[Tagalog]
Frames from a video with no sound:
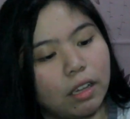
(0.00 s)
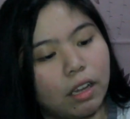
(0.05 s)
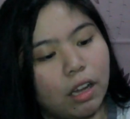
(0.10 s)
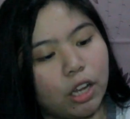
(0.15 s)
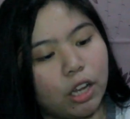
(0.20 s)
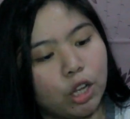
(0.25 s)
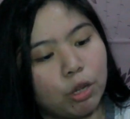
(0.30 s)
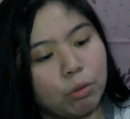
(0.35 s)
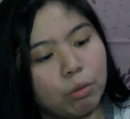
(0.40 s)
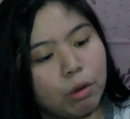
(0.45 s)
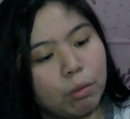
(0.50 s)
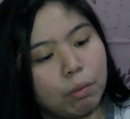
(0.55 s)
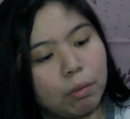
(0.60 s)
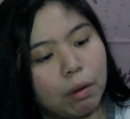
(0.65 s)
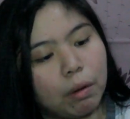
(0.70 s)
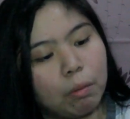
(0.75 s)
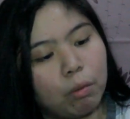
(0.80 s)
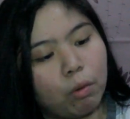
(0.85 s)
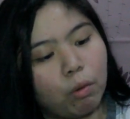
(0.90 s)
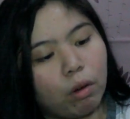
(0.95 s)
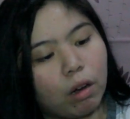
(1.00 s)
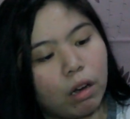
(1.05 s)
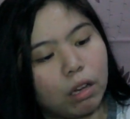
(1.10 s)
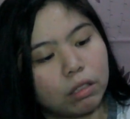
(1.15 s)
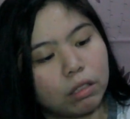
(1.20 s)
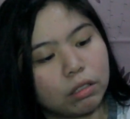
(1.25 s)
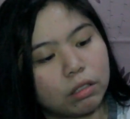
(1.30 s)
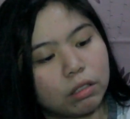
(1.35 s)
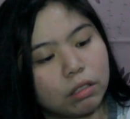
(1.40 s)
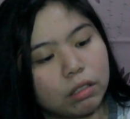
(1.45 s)
Ayaw
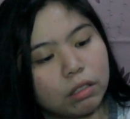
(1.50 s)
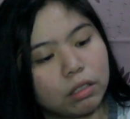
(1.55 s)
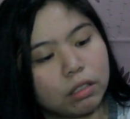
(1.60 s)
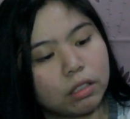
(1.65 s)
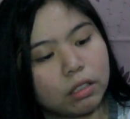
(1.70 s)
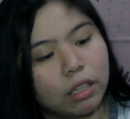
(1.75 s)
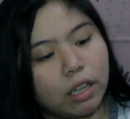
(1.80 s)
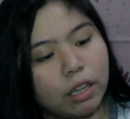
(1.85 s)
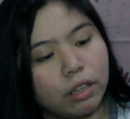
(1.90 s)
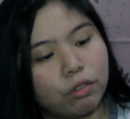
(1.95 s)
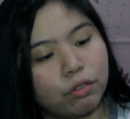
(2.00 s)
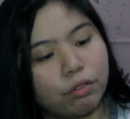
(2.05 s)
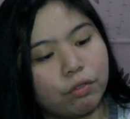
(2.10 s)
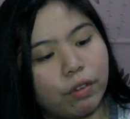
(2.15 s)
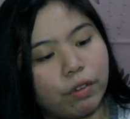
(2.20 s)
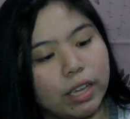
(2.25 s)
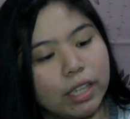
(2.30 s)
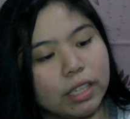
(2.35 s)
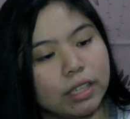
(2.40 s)
magpabukas. Ano ba 18?